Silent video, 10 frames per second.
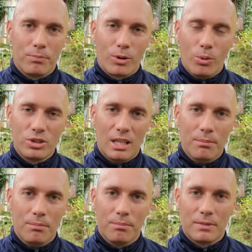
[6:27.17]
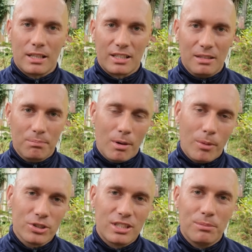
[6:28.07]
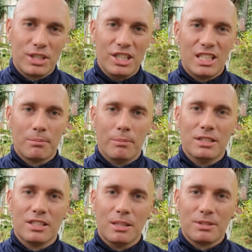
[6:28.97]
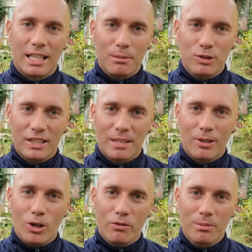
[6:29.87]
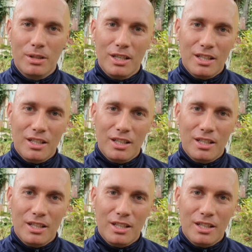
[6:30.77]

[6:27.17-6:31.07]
kluczem, takim pomostem, przejściem pomiędzy tym starym światem a nowym,